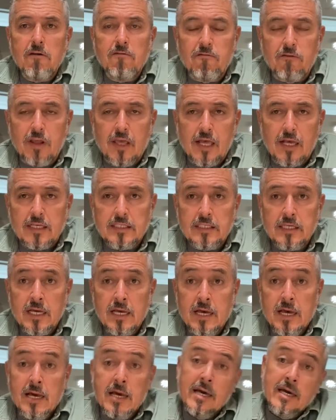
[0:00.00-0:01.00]
frías.
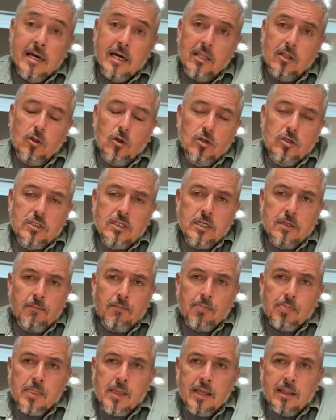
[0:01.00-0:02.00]
Entonces,
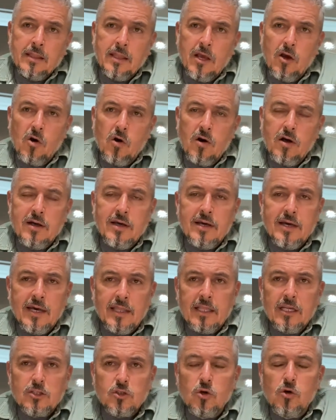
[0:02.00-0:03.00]
digo,
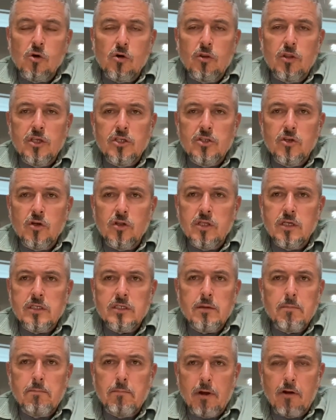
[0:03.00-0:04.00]
estas son condiciones
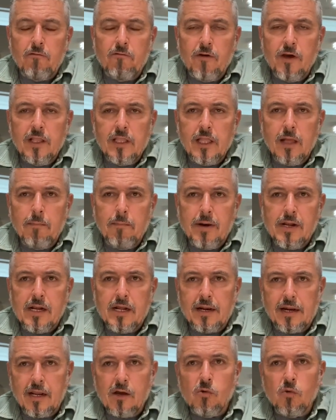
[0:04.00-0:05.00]
perfectas para
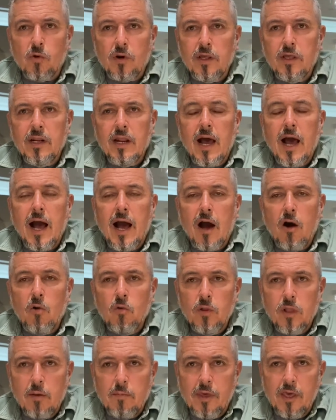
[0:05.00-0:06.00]
recurrir a
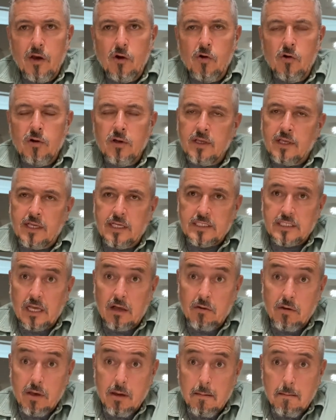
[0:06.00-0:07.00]
un amigo que
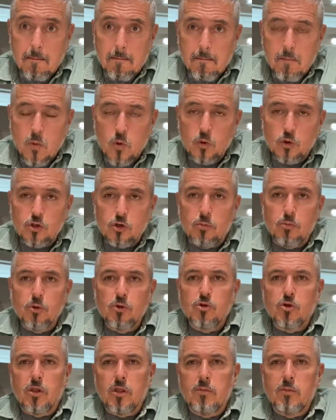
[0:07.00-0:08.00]
sabe mucho,
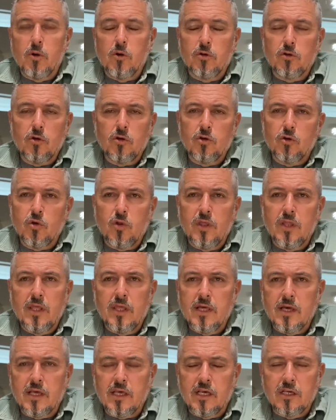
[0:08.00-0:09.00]
mucho de moto. Yo
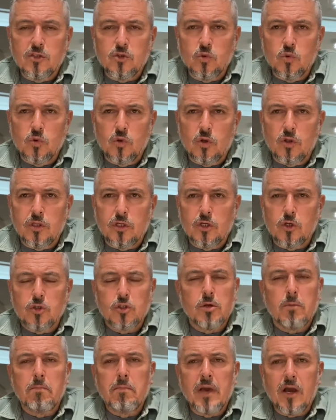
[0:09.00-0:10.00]
diría que es uno de
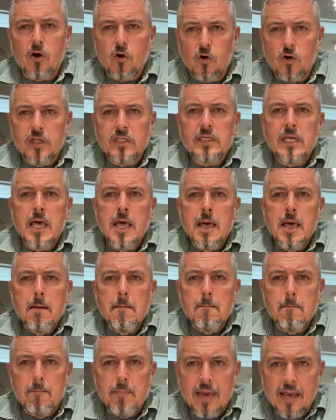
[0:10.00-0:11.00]
los mejores
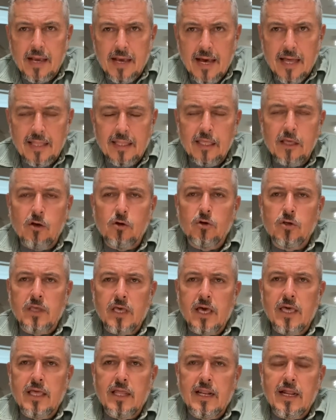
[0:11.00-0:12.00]
mecánicos que
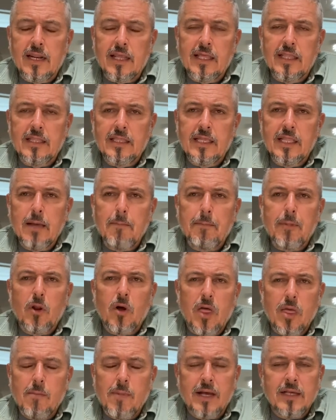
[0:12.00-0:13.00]
hay en la Argentina, pero
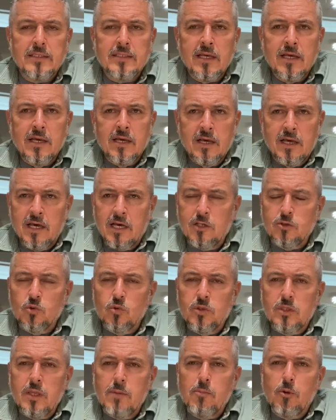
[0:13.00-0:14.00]
además es
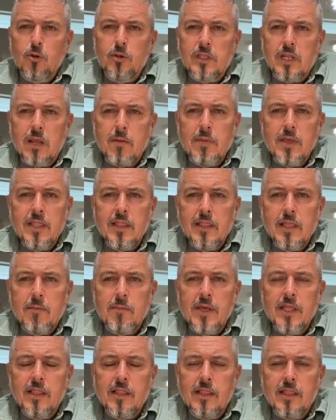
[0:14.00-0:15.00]
un tipo
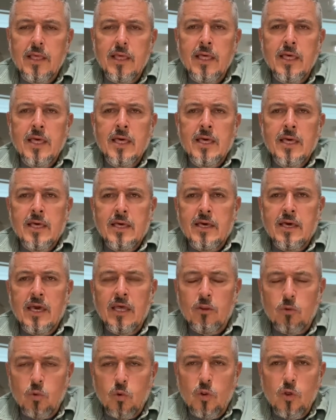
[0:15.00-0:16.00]
tremendamente
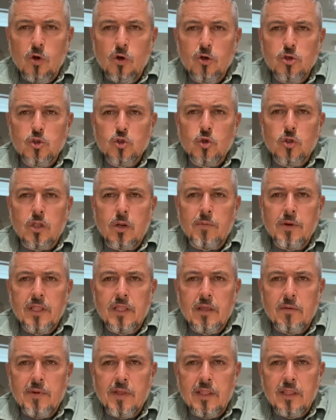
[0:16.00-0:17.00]
estudioso,
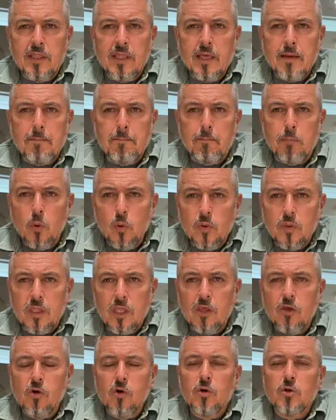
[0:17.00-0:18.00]
tremendamente
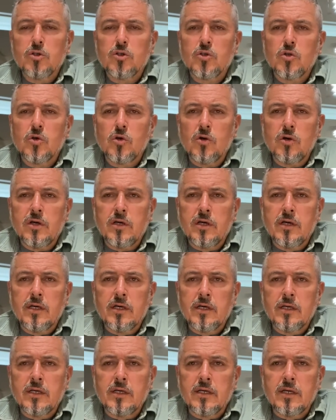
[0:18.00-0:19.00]
puntilloso,
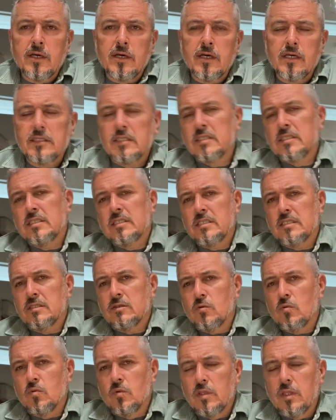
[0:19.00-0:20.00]
eh, es
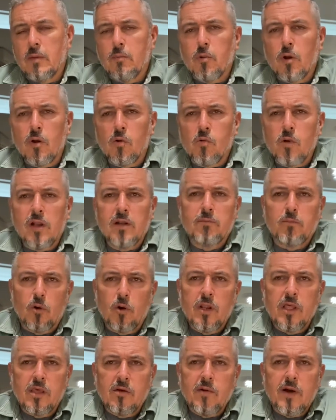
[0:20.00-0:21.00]
un tipo al cual vos
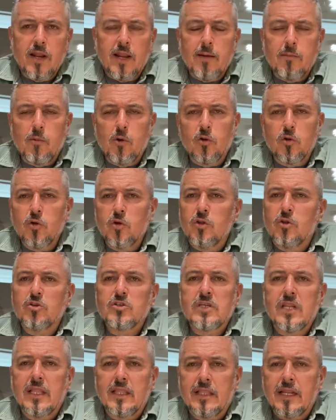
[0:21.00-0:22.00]
le llevas la moto y no
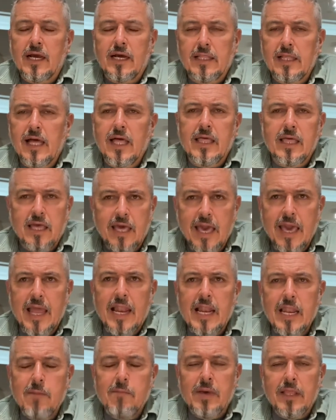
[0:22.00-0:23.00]
se la entrega a nadie. Él
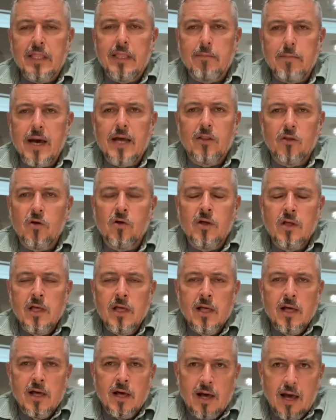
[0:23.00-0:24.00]
le mete mano
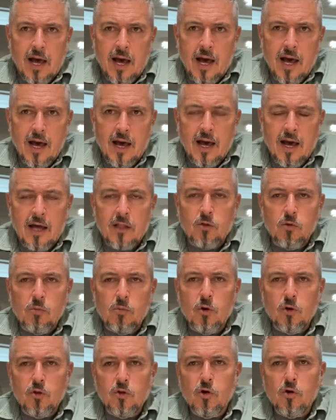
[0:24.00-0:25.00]
a, tu
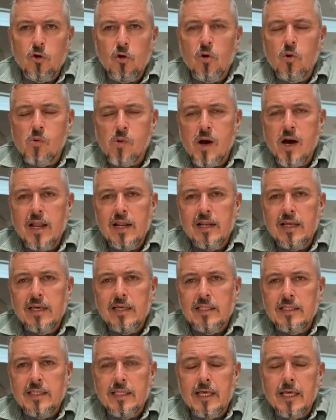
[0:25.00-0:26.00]
moto, con lo cual
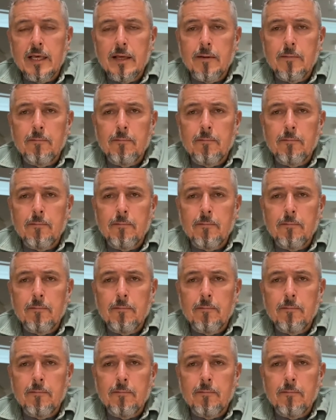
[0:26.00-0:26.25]
este,